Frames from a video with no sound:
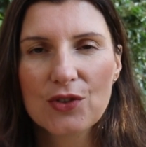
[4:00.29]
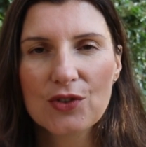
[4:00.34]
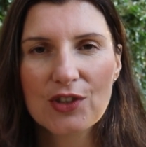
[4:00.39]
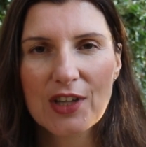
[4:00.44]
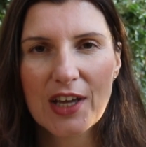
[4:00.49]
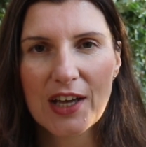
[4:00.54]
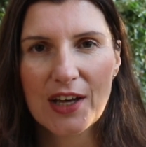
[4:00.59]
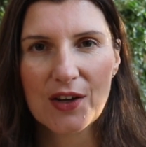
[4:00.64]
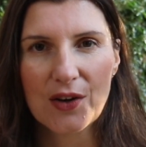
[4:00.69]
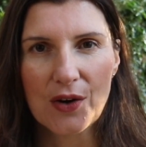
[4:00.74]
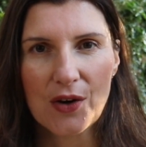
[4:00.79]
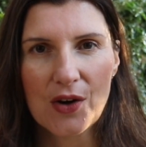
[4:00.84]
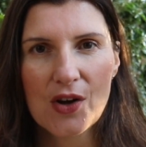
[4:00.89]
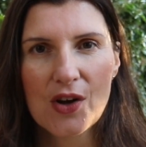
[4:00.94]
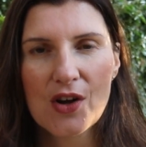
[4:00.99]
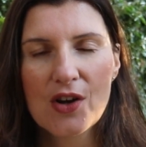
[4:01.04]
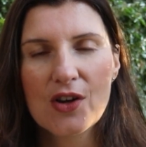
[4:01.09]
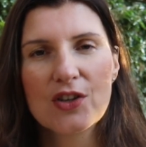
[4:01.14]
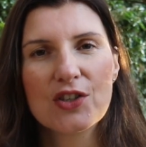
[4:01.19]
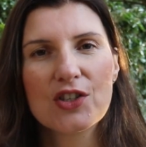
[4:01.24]
do tego,
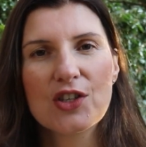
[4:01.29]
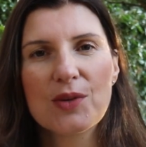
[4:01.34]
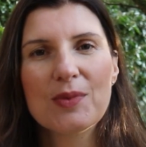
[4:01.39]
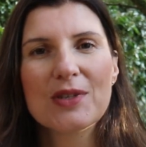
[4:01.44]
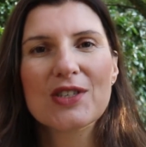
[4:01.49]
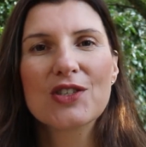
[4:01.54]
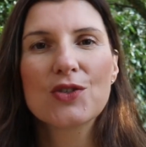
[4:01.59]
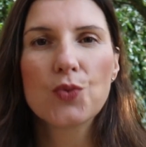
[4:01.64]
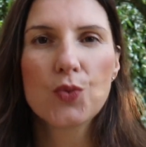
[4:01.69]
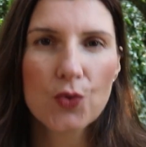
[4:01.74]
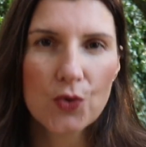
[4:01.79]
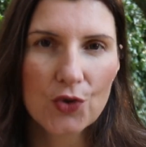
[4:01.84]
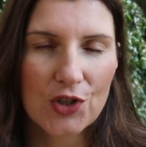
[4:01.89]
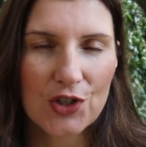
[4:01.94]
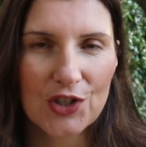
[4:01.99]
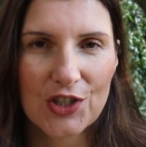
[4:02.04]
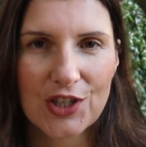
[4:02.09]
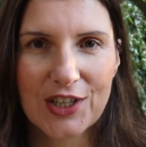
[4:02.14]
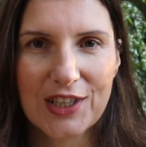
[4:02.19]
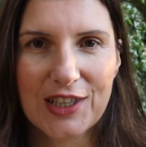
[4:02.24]
żeby
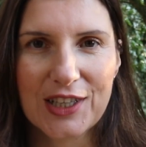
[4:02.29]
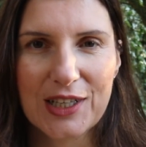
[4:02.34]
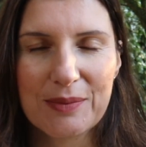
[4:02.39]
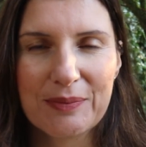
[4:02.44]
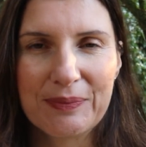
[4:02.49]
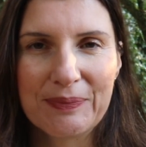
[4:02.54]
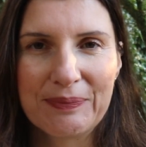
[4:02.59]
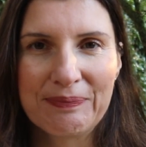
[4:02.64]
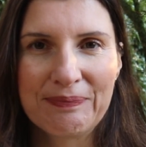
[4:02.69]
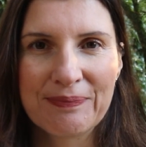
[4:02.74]
służyć innym,